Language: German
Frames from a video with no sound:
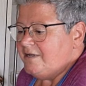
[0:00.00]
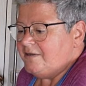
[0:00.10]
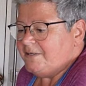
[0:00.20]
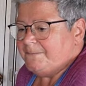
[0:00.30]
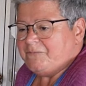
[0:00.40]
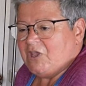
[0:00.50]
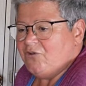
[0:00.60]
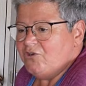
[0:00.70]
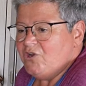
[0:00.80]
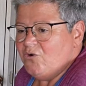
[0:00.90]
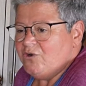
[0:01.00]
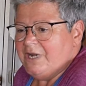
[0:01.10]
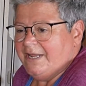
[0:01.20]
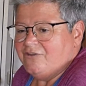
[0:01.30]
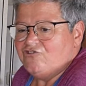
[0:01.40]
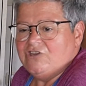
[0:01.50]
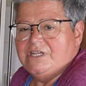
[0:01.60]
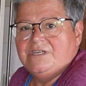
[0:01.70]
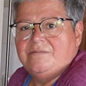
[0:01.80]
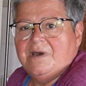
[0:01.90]
Ähm, da könnt ihr auch ein kleines
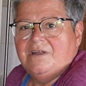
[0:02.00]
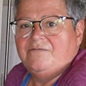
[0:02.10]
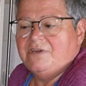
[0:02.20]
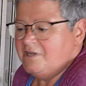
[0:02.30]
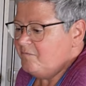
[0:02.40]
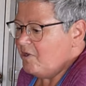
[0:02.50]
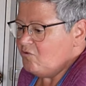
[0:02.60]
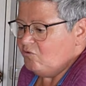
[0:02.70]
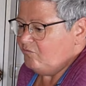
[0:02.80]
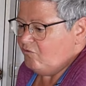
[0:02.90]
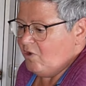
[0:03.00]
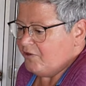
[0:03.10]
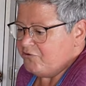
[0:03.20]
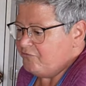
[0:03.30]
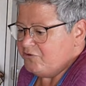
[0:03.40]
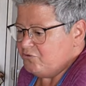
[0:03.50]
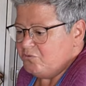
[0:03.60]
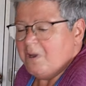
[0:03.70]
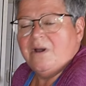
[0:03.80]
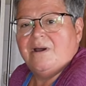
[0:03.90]
Schälchen machen, wenn ihr mal irgendwo Kartoffeln
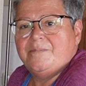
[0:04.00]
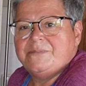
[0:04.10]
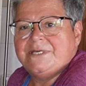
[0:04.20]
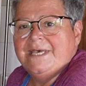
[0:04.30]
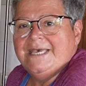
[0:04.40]
über habt.